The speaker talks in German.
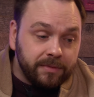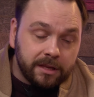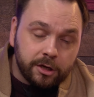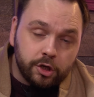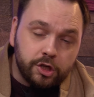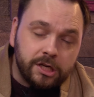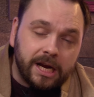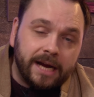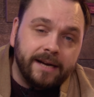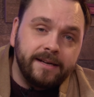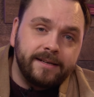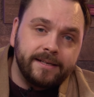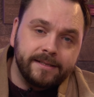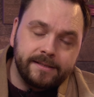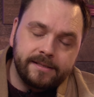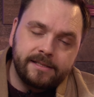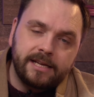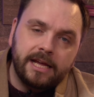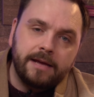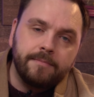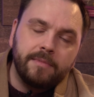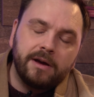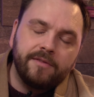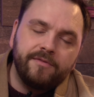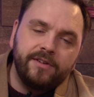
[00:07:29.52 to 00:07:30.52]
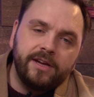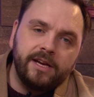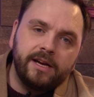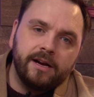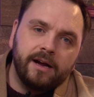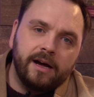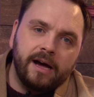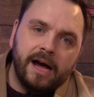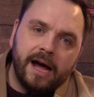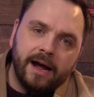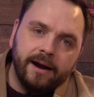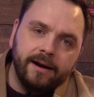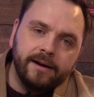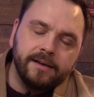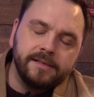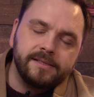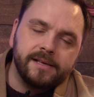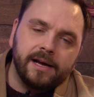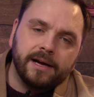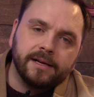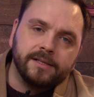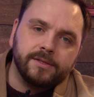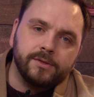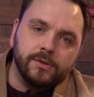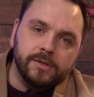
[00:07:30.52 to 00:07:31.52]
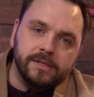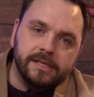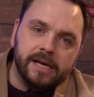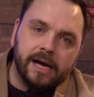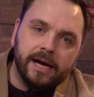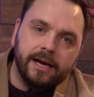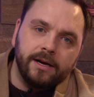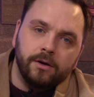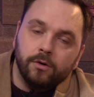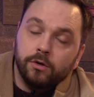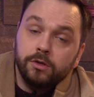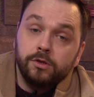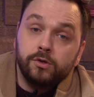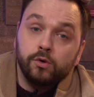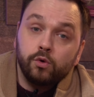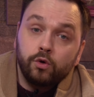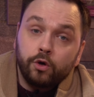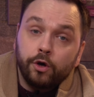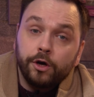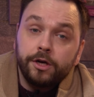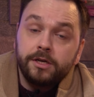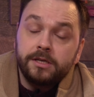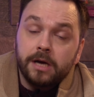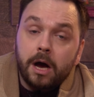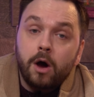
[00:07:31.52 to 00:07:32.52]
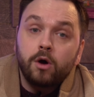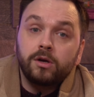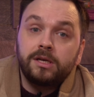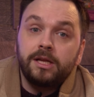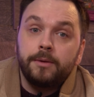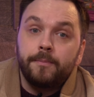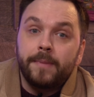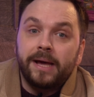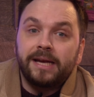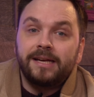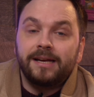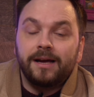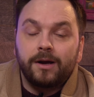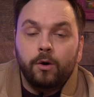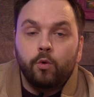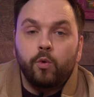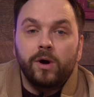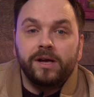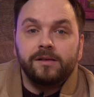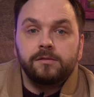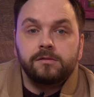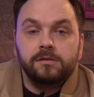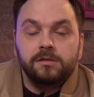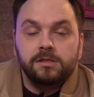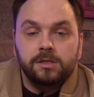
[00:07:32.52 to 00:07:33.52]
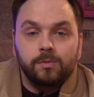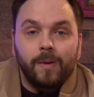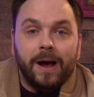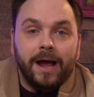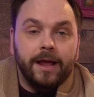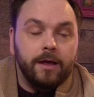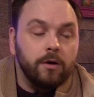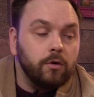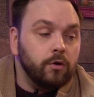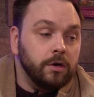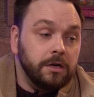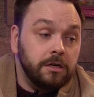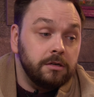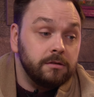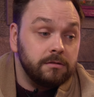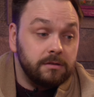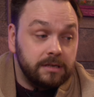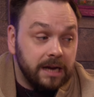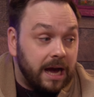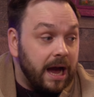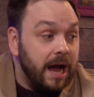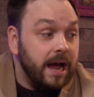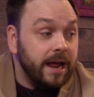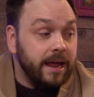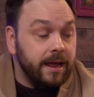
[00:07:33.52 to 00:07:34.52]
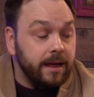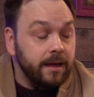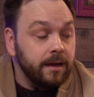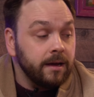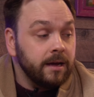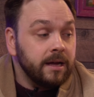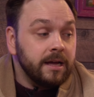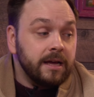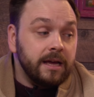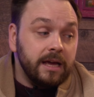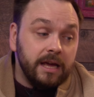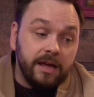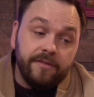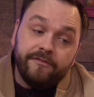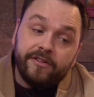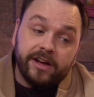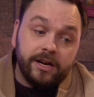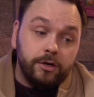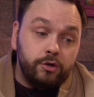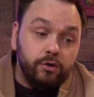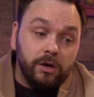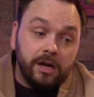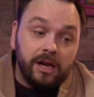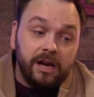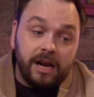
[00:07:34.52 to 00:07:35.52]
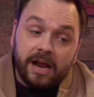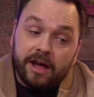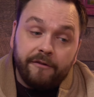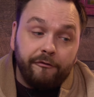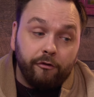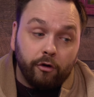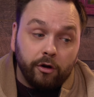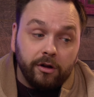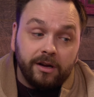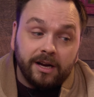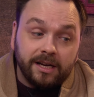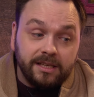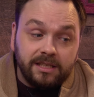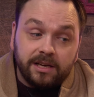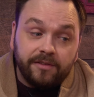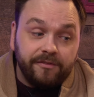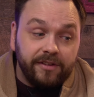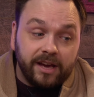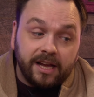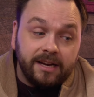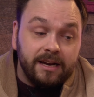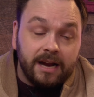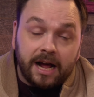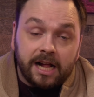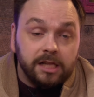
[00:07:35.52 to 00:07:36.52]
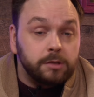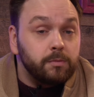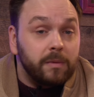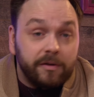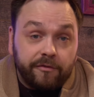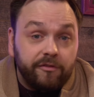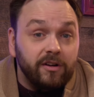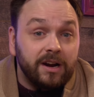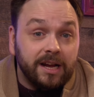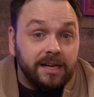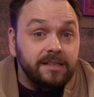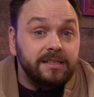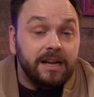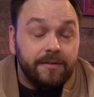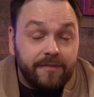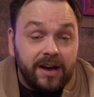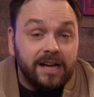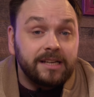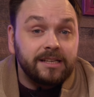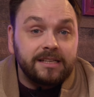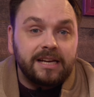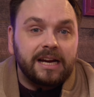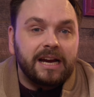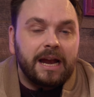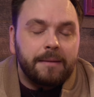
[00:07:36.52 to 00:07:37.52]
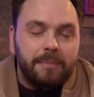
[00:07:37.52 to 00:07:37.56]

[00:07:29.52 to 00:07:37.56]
scheint das Thema wieder angesagt zu sein und so könnte auch die MetaQuest 2 und 3 eventuell erfolgreicher werden, als man vielleicht erwartet hat.